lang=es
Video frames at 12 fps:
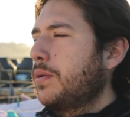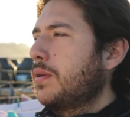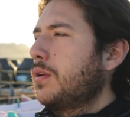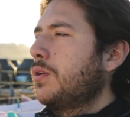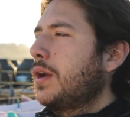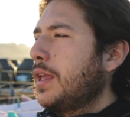
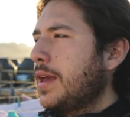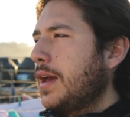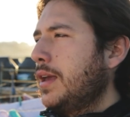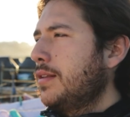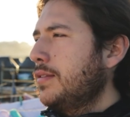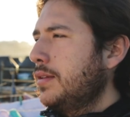por lo que ya
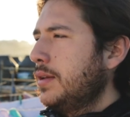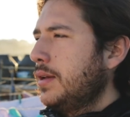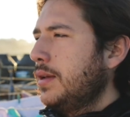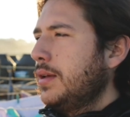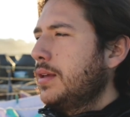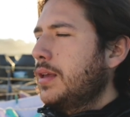es
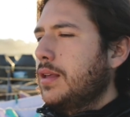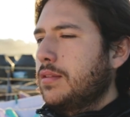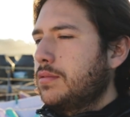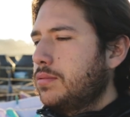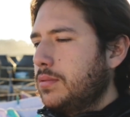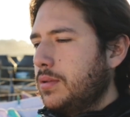que
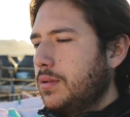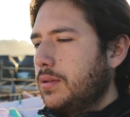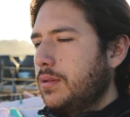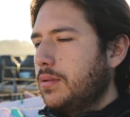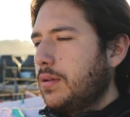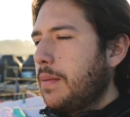es
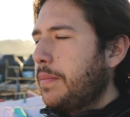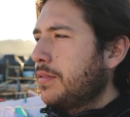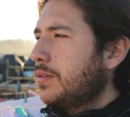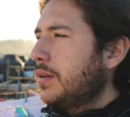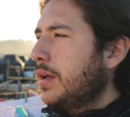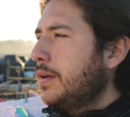una
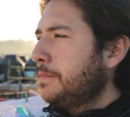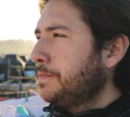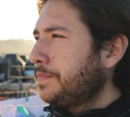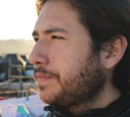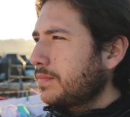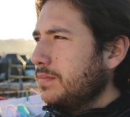persona
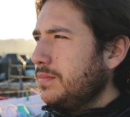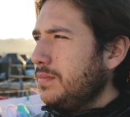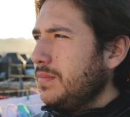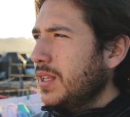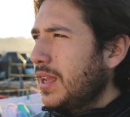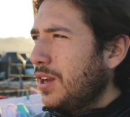
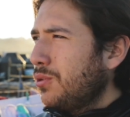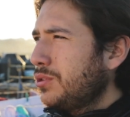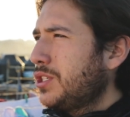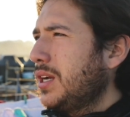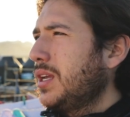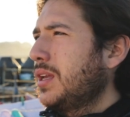que
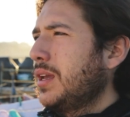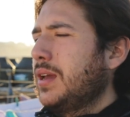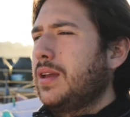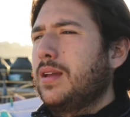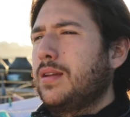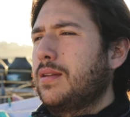lucha y
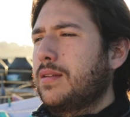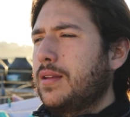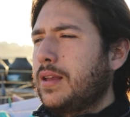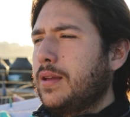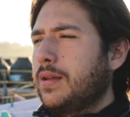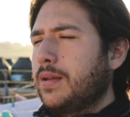que,
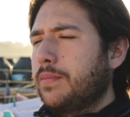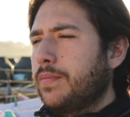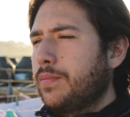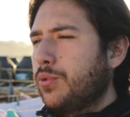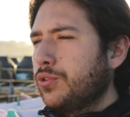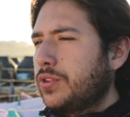
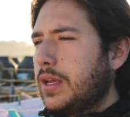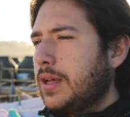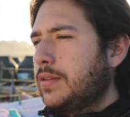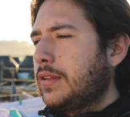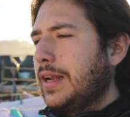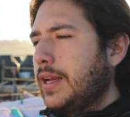
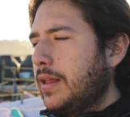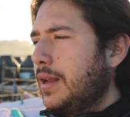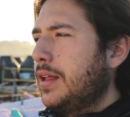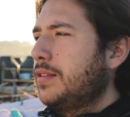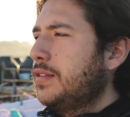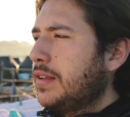busca salir
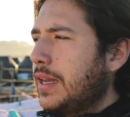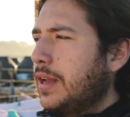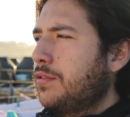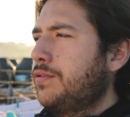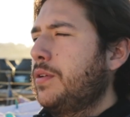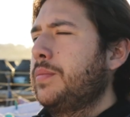adelante y
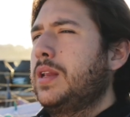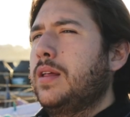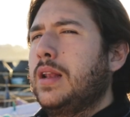sacar a su familia